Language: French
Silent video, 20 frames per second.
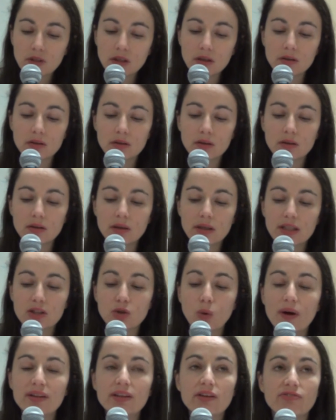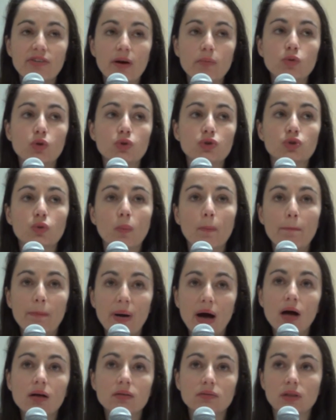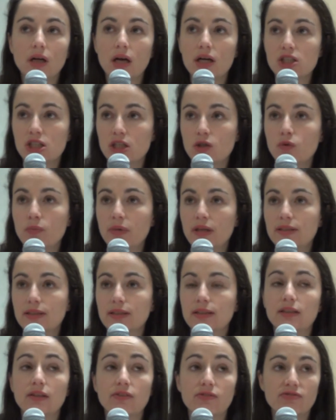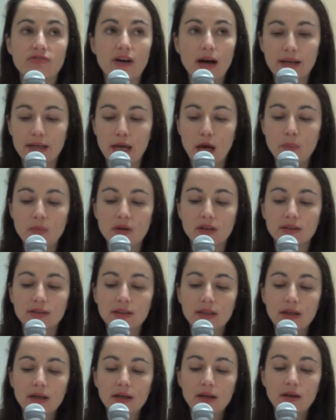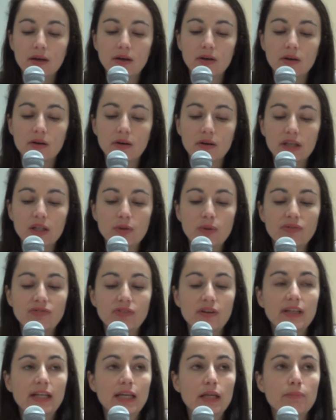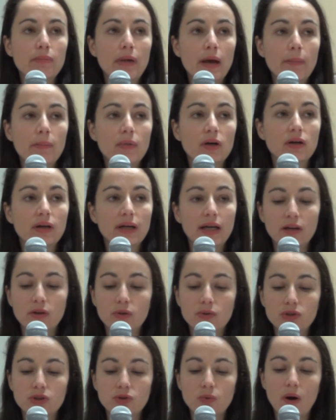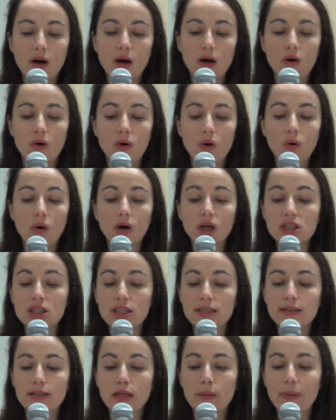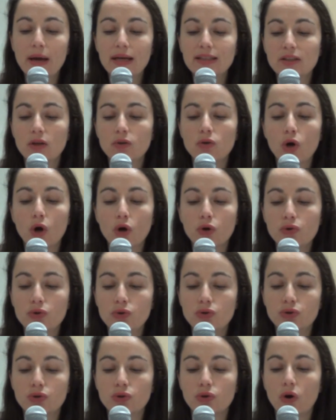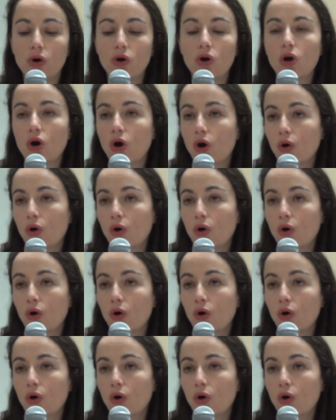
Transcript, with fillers: Euh, les droits des femmes ne sont pas à géométrie variable. Euh, ils doivent être les mêmes, quelle que soit euh, l'origine des personnes, leur culture, leur